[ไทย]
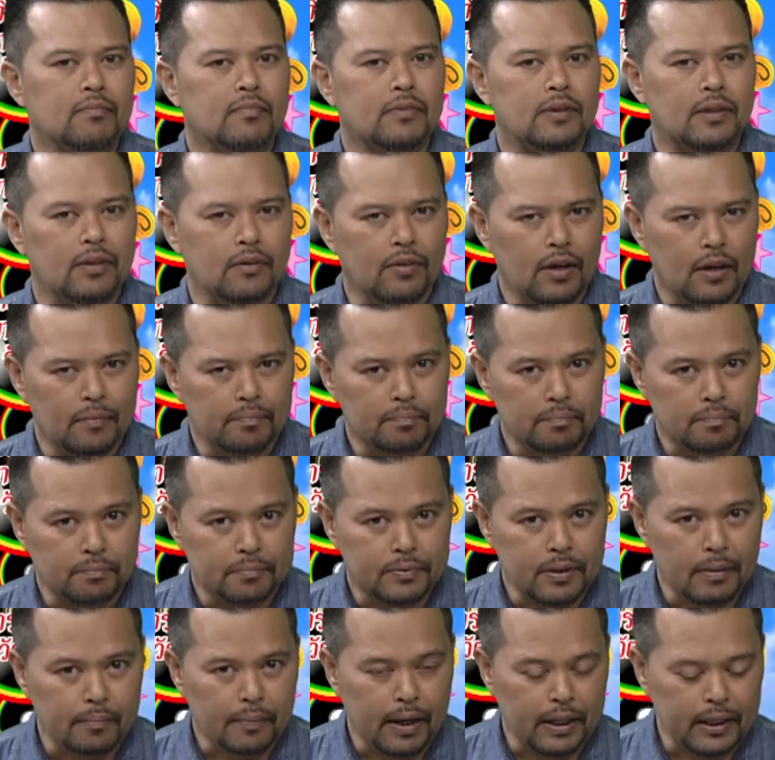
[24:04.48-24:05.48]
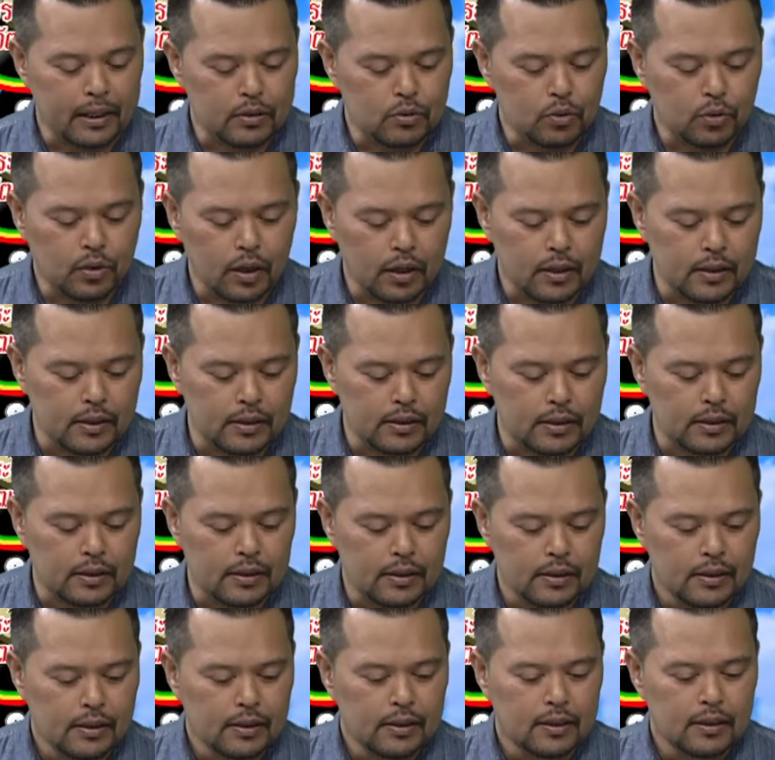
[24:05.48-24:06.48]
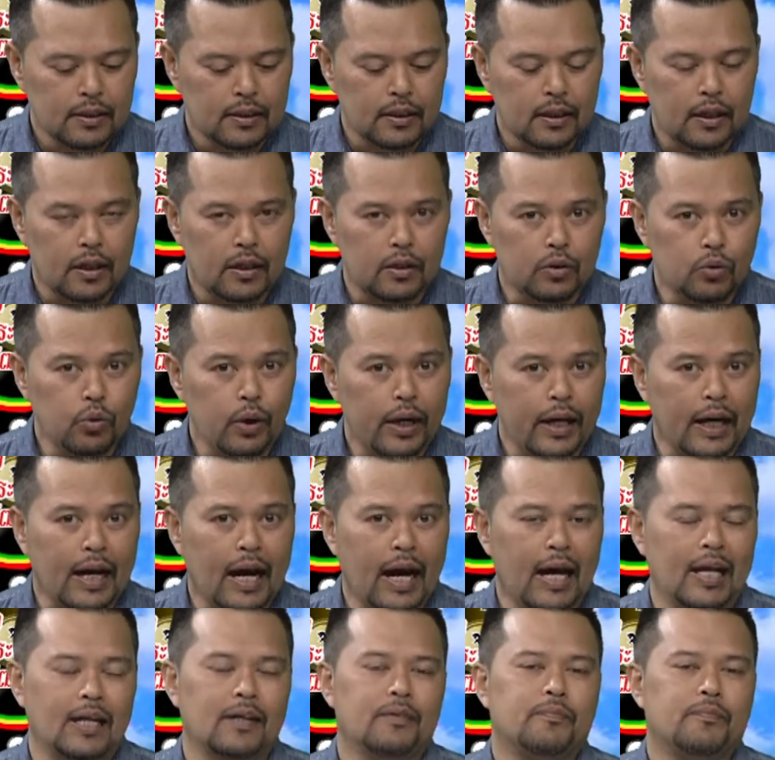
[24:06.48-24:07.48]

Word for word: แล้วก็สำคัญที่สุดก็คือหน่วยงาน